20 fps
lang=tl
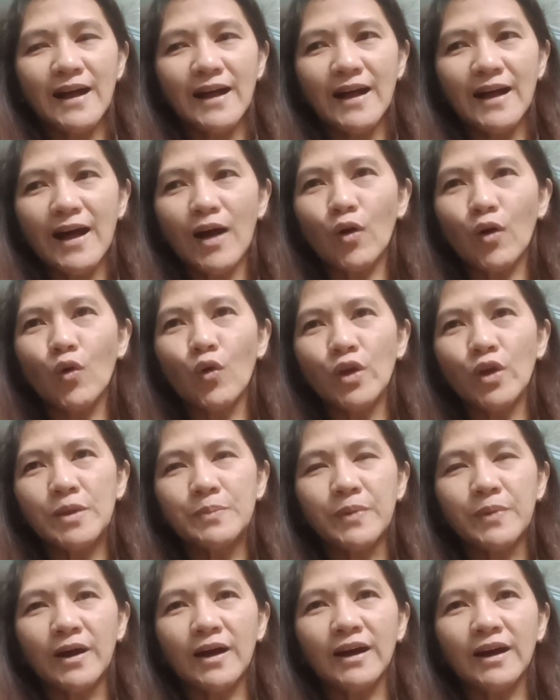ako
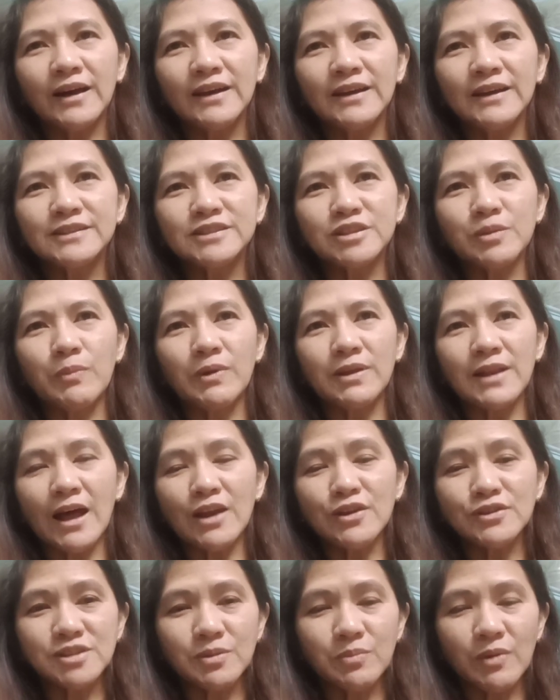iba, sa,
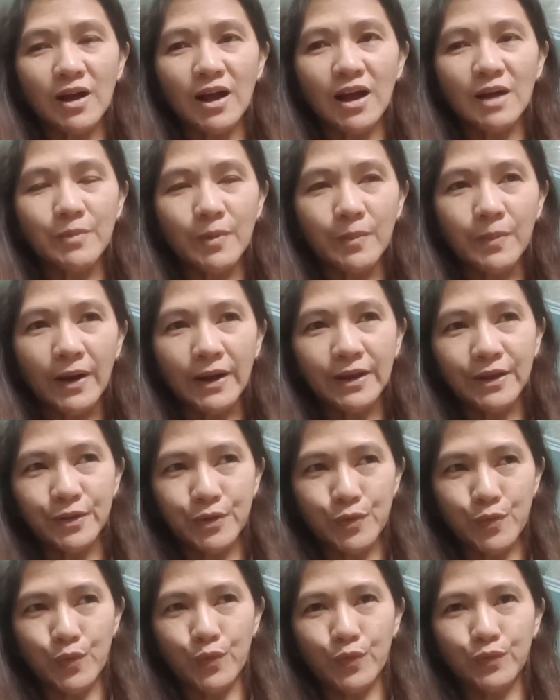lalo sa mga kababayan
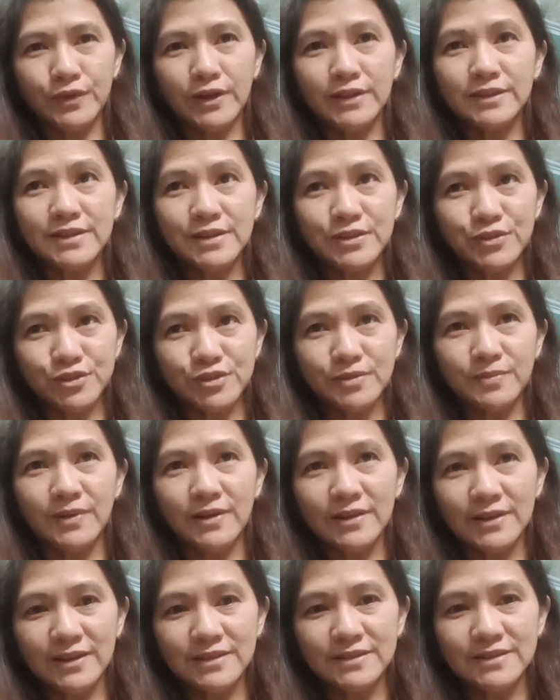ko na dito sa
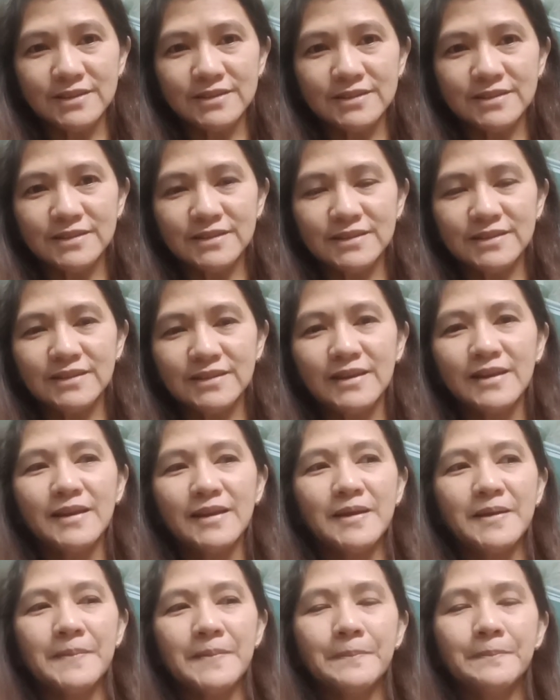Bangladesh.
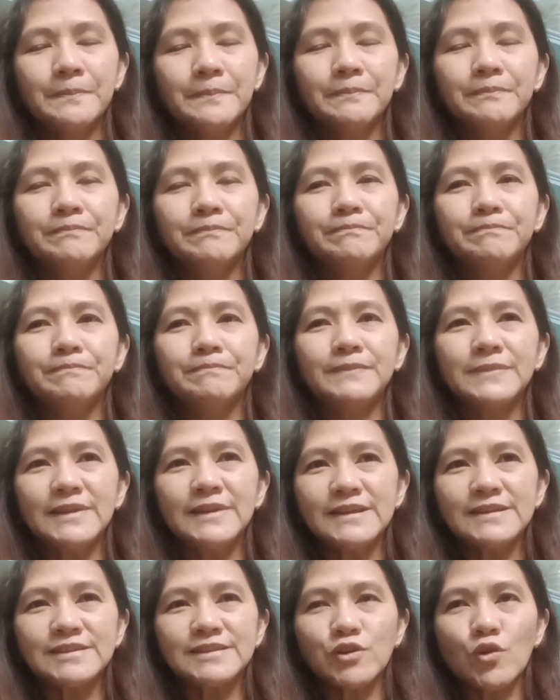
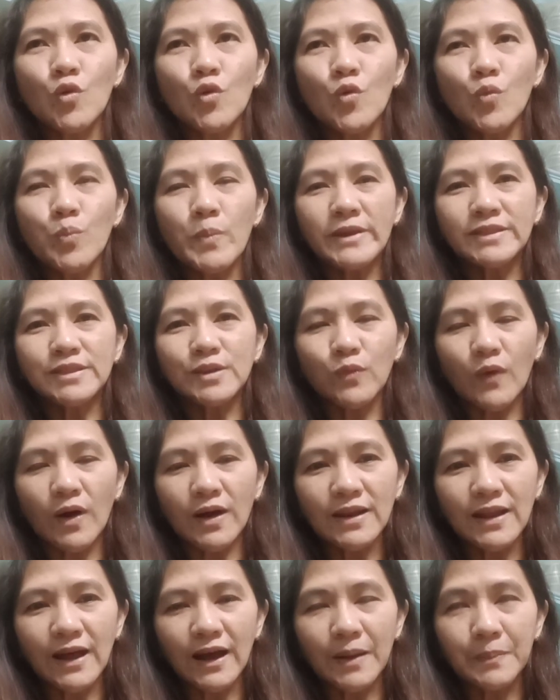Please, kung may
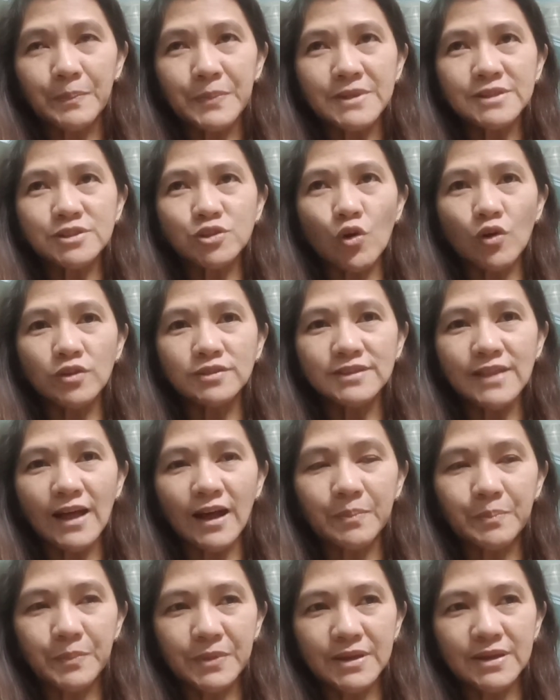tiwala, please
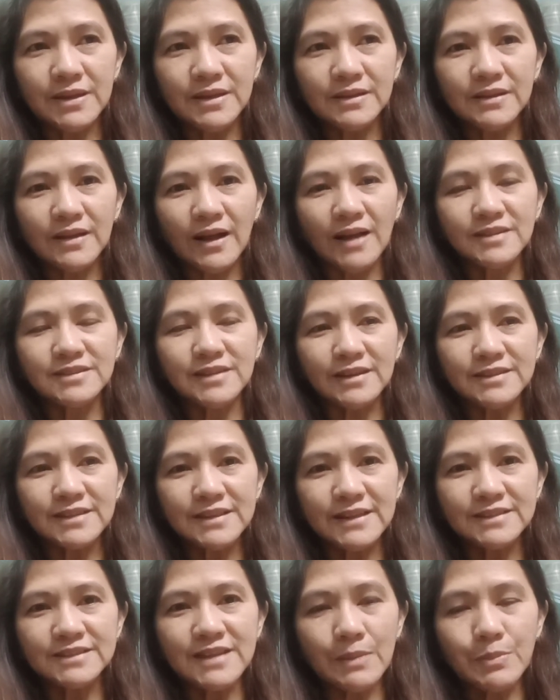contact me. At saka
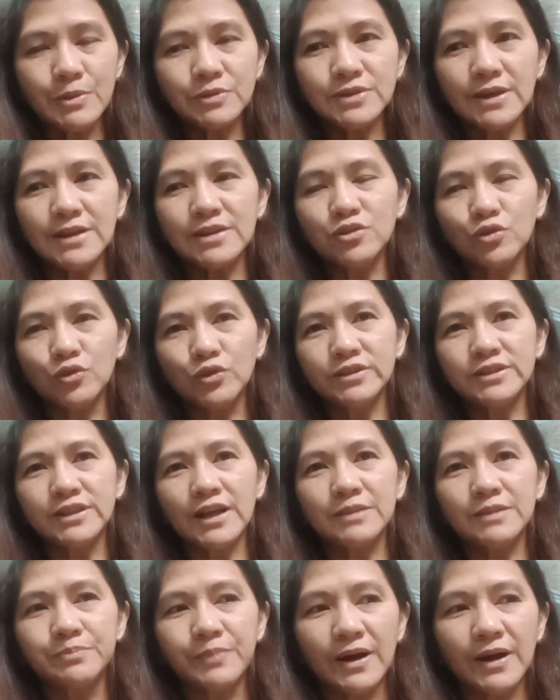sinasabi sa inyo in
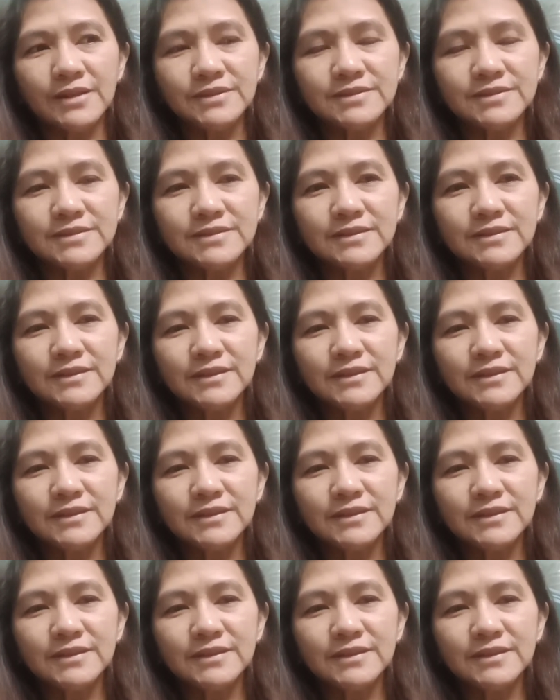advance,